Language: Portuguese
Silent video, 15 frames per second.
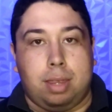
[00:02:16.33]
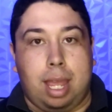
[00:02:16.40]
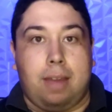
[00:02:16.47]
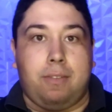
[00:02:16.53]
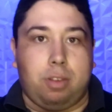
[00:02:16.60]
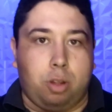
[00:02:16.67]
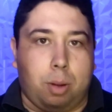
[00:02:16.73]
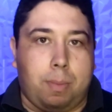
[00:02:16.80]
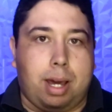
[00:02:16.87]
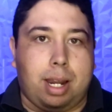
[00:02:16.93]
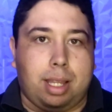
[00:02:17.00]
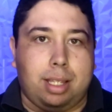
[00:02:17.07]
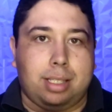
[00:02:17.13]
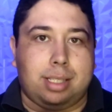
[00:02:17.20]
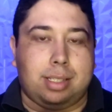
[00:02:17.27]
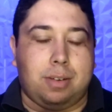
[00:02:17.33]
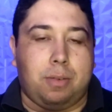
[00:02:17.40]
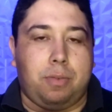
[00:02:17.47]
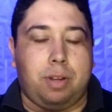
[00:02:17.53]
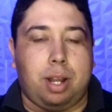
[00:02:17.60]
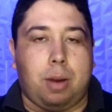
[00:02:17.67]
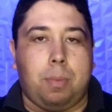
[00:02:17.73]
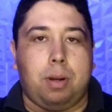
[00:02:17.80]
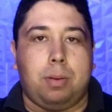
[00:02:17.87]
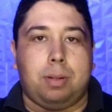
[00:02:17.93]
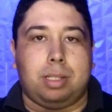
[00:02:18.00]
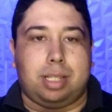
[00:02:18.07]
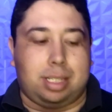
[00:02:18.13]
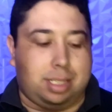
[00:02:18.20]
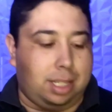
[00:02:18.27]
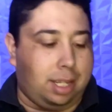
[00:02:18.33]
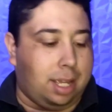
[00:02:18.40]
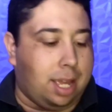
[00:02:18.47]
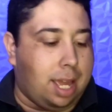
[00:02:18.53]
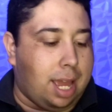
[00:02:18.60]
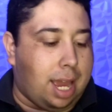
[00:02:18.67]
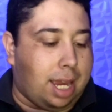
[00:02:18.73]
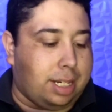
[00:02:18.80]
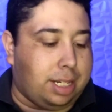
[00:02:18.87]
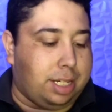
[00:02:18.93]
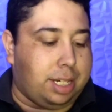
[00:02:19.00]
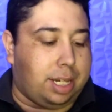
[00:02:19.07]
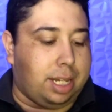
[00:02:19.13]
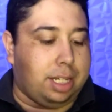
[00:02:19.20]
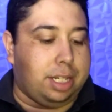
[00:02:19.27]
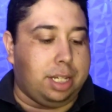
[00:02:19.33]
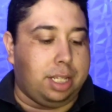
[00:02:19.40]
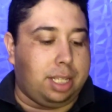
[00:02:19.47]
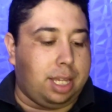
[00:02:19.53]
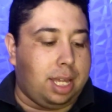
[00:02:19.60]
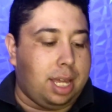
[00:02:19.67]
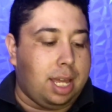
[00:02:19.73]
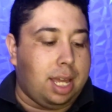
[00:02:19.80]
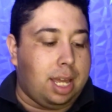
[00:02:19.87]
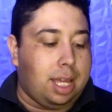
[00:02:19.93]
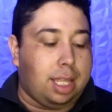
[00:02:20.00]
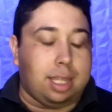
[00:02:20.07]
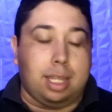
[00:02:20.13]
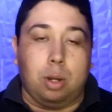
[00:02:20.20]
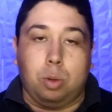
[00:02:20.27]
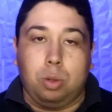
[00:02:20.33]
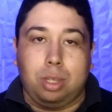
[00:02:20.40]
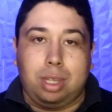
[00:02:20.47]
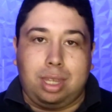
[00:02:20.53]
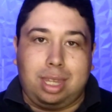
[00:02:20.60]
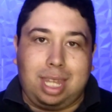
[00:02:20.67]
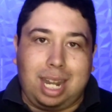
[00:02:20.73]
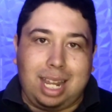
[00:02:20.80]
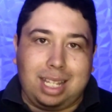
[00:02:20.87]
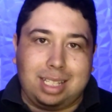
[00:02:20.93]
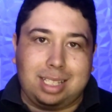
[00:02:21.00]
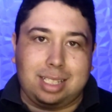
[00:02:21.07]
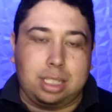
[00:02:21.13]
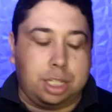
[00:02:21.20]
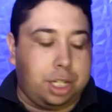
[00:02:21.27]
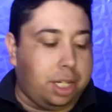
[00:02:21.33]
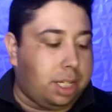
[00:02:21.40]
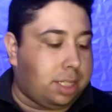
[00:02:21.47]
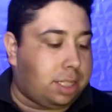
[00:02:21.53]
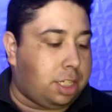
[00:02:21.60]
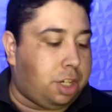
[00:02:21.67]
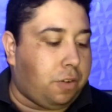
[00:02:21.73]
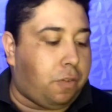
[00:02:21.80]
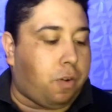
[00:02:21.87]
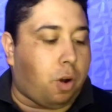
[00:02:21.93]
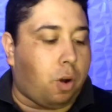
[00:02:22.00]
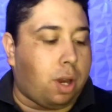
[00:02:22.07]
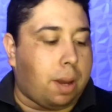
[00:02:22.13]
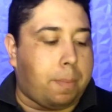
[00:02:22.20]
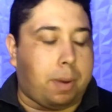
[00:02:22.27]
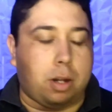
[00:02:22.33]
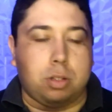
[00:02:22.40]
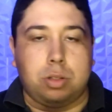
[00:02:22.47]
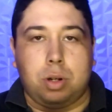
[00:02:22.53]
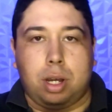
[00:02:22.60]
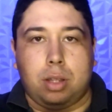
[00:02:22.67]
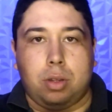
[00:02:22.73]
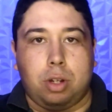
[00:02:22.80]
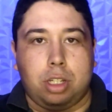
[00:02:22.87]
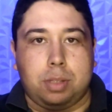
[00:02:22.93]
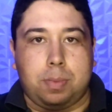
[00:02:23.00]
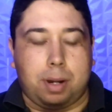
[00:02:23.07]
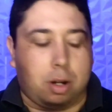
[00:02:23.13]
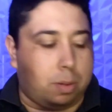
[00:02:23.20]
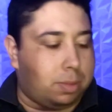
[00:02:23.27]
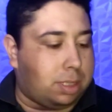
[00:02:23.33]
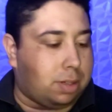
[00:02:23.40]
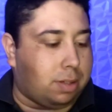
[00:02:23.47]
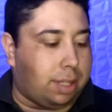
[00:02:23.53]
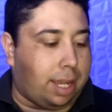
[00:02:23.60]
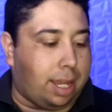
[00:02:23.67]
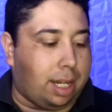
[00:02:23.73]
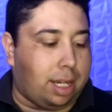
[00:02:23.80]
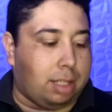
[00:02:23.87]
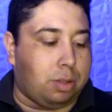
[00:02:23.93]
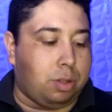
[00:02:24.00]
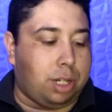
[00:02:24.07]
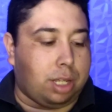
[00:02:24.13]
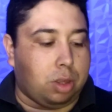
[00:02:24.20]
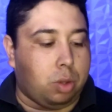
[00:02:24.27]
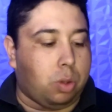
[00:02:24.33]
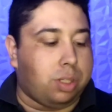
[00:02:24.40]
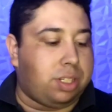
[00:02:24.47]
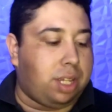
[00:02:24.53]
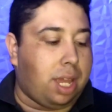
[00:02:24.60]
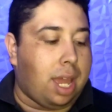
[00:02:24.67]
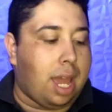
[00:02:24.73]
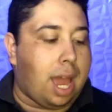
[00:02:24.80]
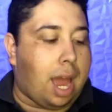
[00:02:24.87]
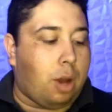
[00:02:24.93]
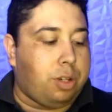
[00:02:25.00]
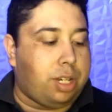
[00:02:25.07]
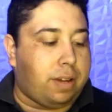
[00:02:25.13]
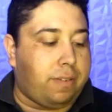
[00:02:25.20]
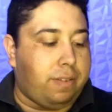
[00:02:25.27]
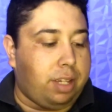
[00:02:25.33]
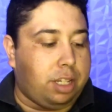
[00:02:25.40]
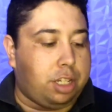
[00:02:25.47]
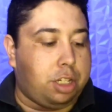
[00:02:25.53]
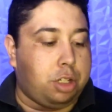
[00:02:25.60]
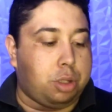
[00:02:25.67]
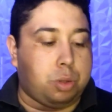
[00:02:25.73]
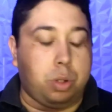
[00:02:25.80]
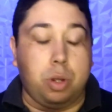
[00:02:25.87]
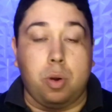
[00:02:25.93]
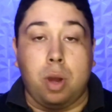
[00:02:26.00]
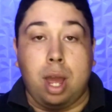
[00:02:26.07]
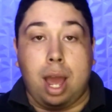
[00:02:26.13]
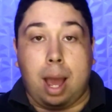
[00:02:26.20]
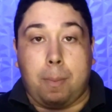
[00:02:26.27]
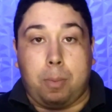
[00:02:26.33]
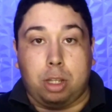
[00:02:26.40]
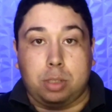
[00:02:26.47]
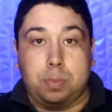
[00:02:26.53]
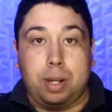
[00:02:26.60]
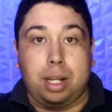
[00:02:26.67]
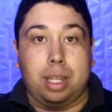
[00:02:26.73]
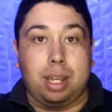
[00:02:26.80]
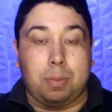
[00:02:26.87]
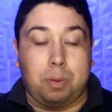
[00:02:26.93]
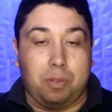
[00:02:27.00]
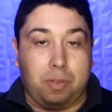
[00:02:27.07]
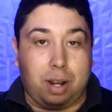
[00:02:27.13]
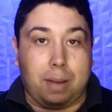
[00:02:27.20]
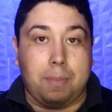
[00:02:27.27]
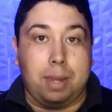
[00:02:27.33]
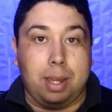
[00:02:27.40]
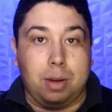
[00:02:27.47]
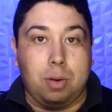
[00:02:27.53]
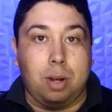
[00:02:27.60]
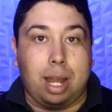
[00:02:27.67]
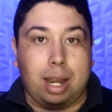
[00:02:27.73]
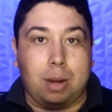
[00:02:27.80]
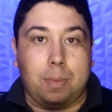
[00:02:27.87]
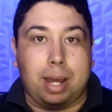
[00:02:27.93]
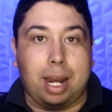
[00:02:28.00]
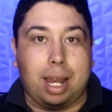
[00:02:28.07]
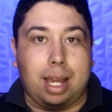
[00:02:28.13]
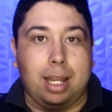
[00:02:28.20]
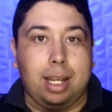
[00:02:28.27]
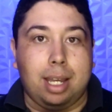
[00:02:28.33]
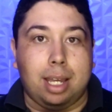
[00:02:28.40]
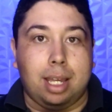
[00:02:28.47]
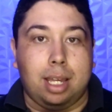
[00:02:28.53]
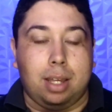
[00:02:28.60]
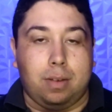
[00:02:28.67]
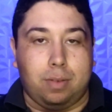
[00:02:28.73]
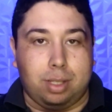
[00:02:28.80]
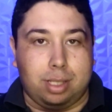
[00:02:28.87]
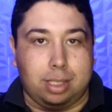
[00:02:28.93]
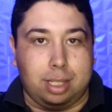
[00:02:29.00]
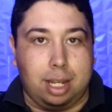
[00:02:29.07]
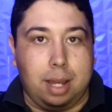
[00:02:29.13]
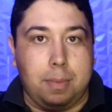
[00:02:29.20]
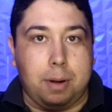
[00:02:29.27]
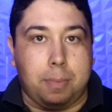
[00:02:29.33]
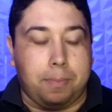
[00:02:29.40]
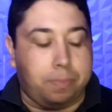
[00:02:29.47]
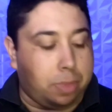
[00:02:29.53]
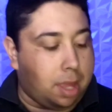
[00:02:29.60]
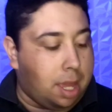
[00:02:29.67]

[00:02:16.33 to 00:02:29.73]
deve tomar a decisão final, pelo menos assim a gente acredita, deu três dias de folga para os jogadores e para a comissão técnica, do dia 12 ao dia 20 de junho, após perder para o Flamengo lá no Maracanã. Vocês lembram?